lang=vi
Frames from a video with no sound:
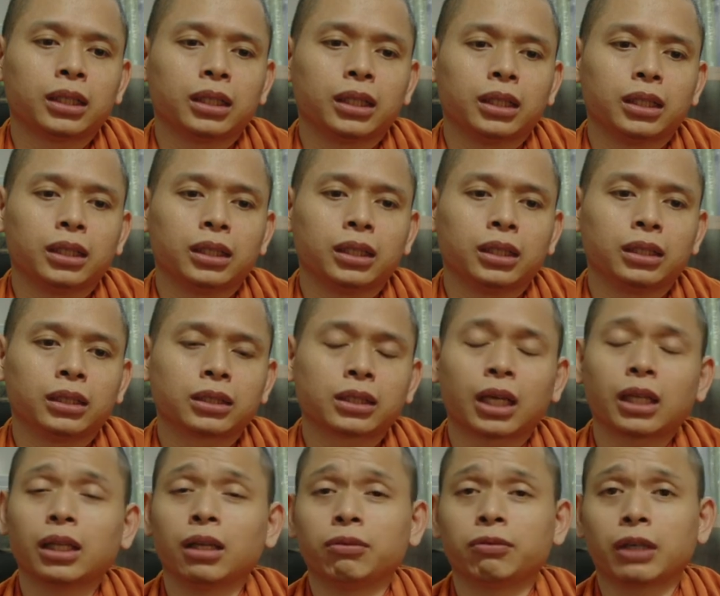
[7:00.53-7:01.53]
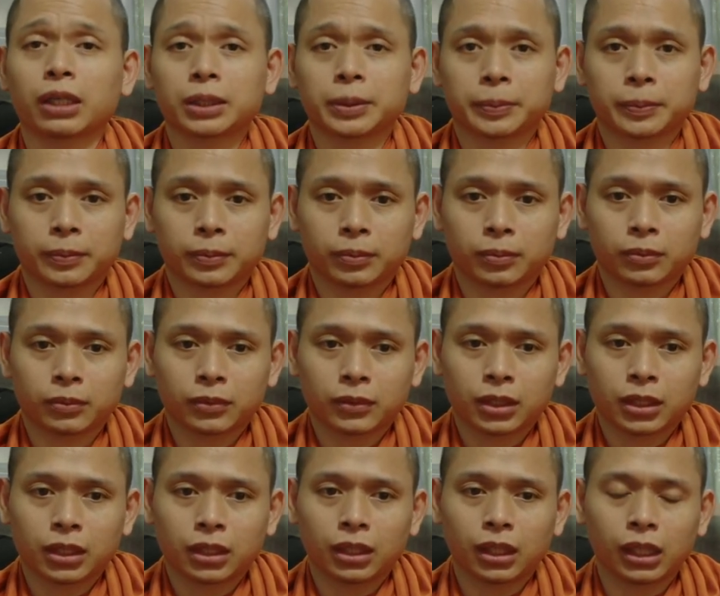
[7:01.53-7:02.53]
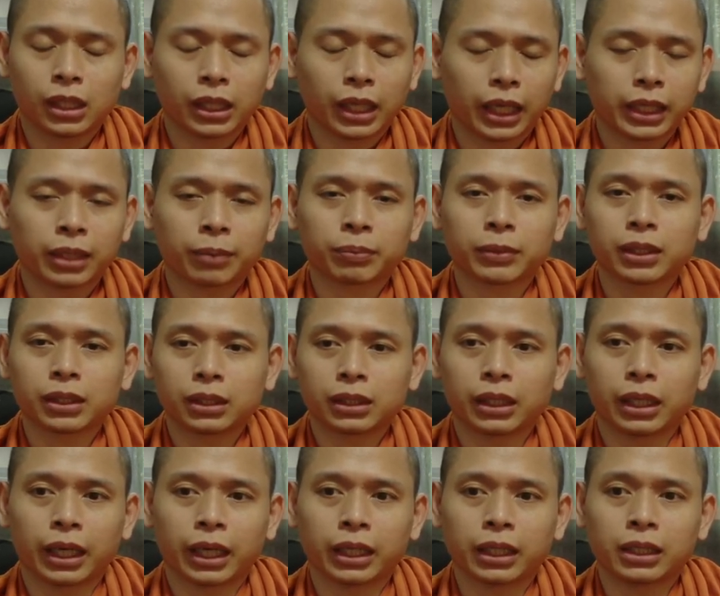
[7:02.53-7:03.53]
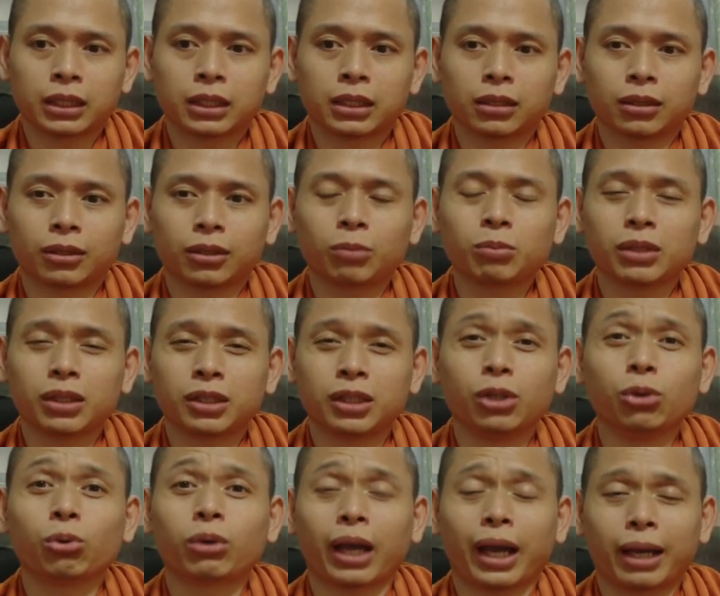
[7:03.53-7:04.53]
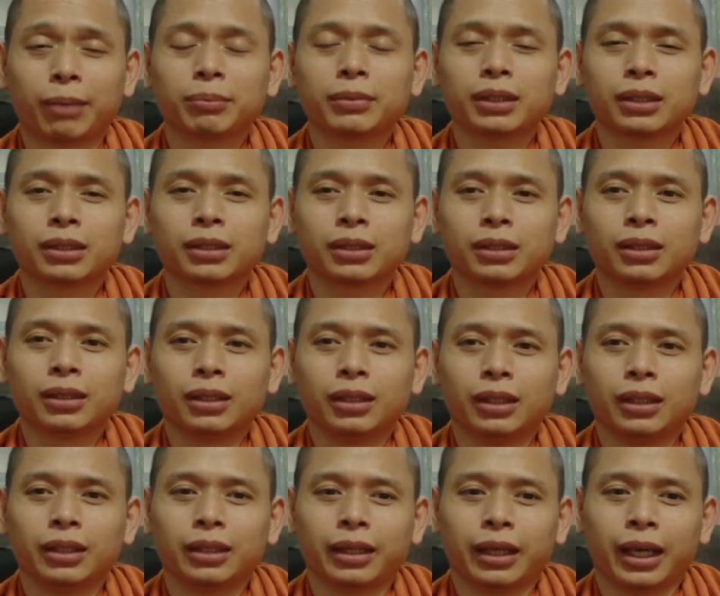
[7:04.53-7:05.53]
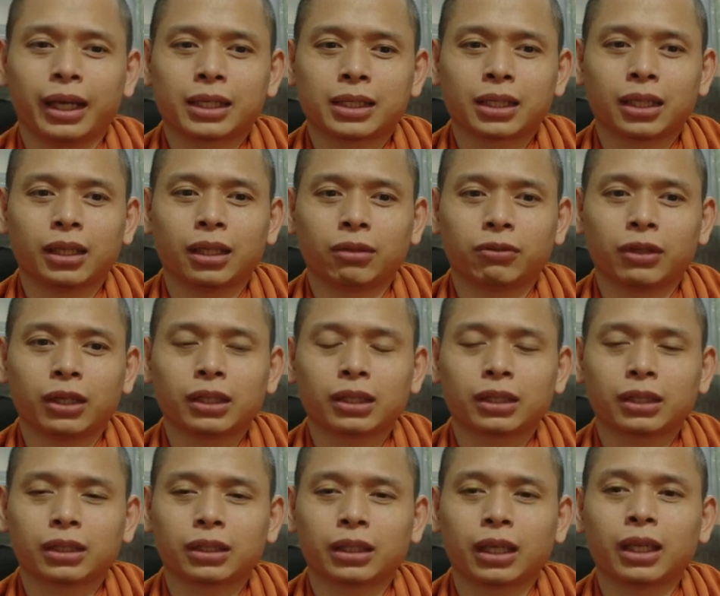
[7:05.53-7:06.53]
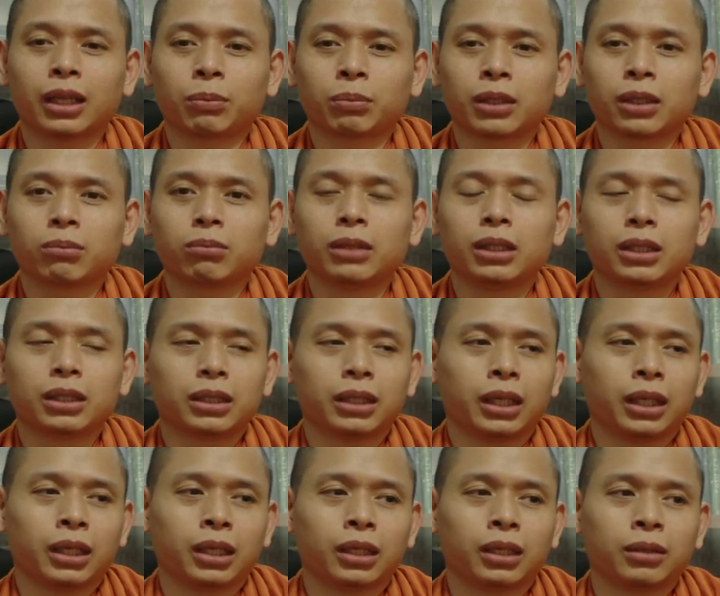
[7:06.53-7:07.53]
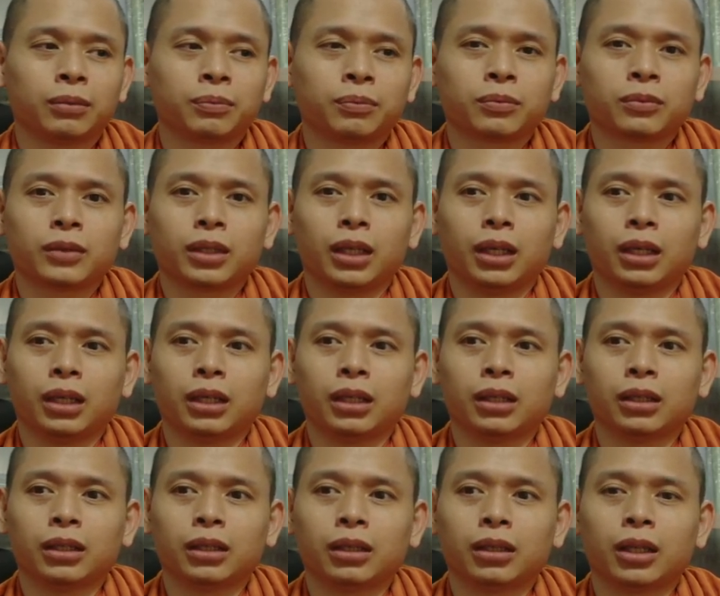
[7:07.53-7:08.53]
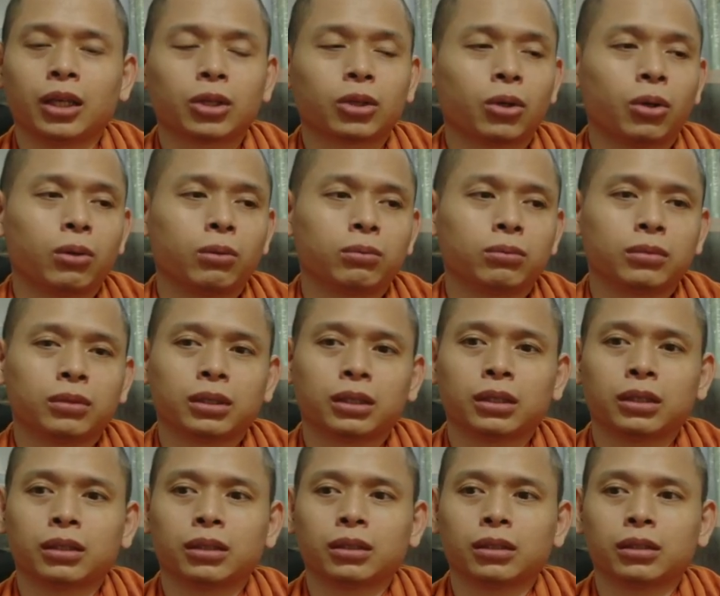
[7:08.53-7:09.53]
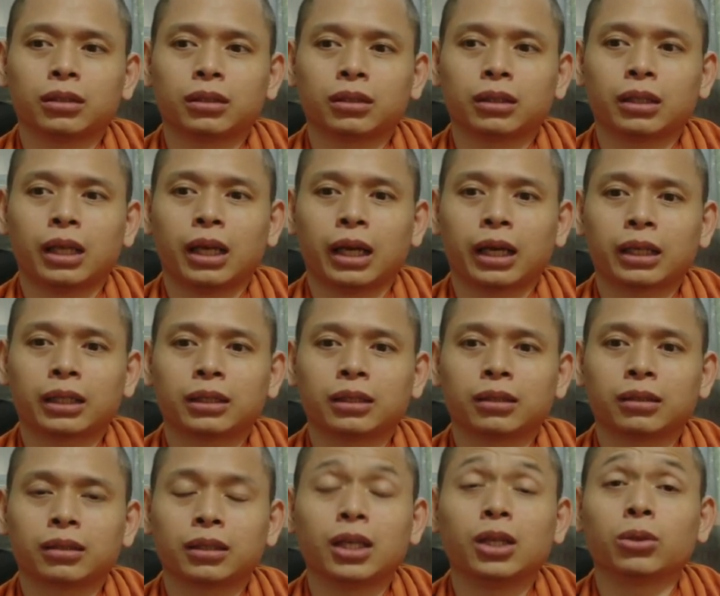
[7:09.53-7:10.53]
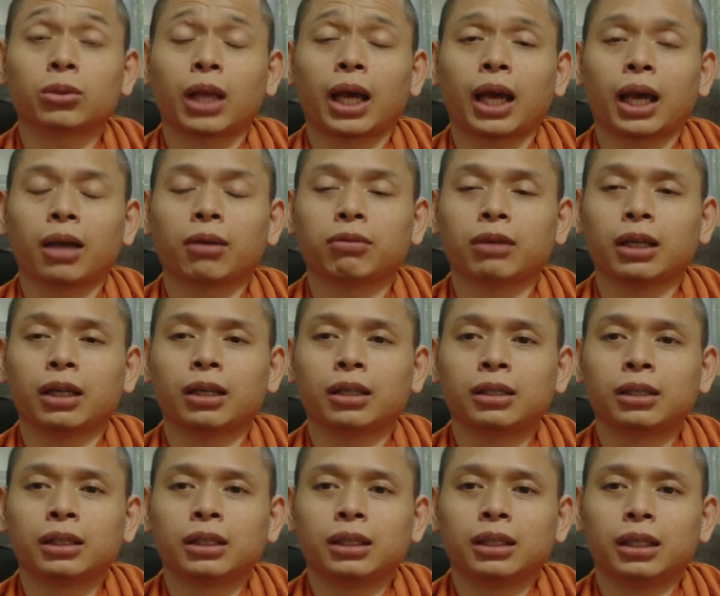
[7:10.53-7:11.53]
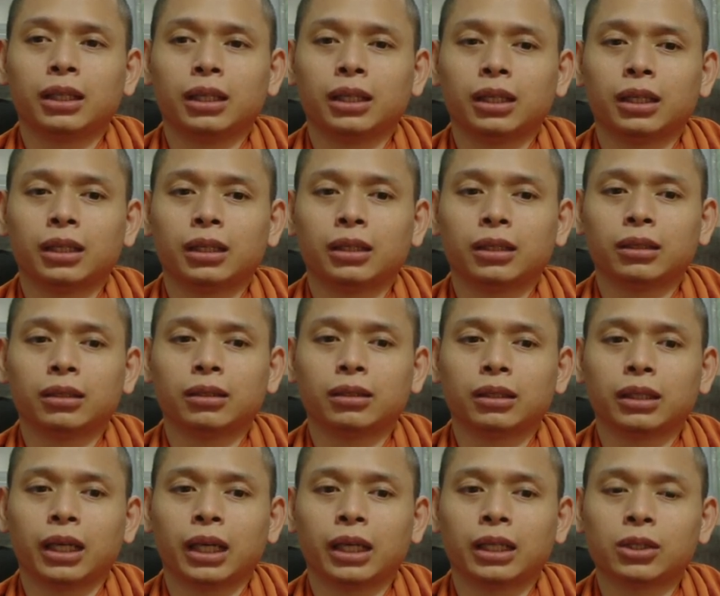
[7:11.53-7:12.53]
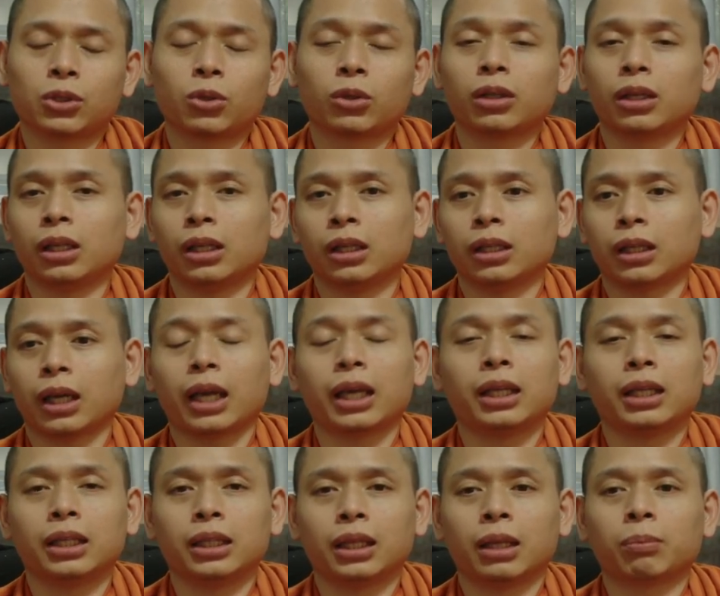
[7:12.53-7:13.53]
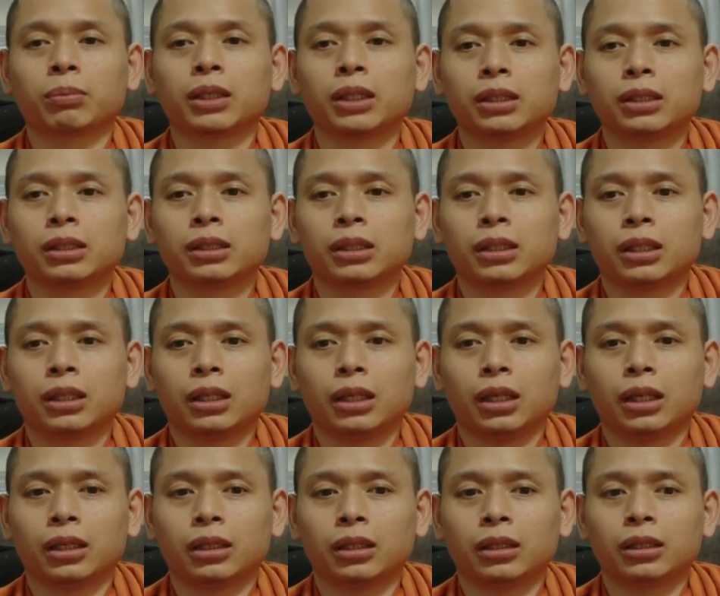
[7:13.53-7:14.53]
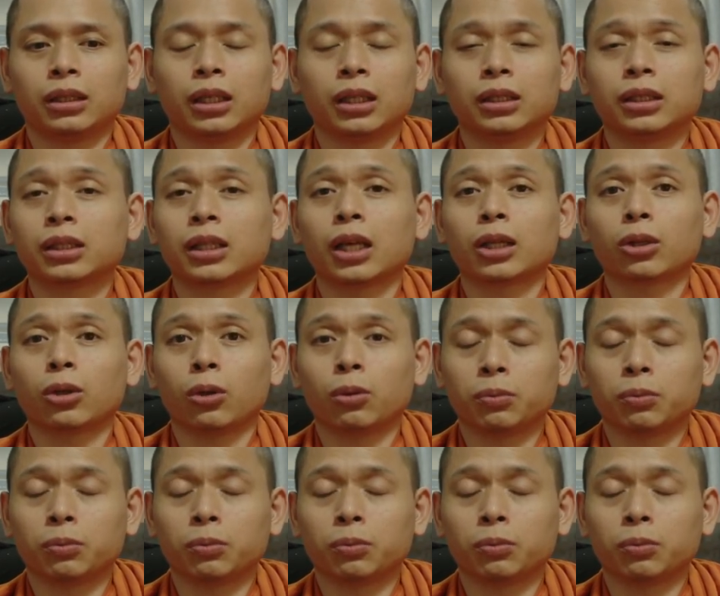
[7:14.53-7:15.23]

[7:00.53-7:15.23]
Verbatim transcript: à, xá lợi phất thì ngay lập tức ngài giống như chiêu cảm à, ngài xá lợi phất ngay lập tức biết là à, thế tôn à, đang kêu ta và à, ngài xuất hiện ngay lập tức à, nơi đức thế tôn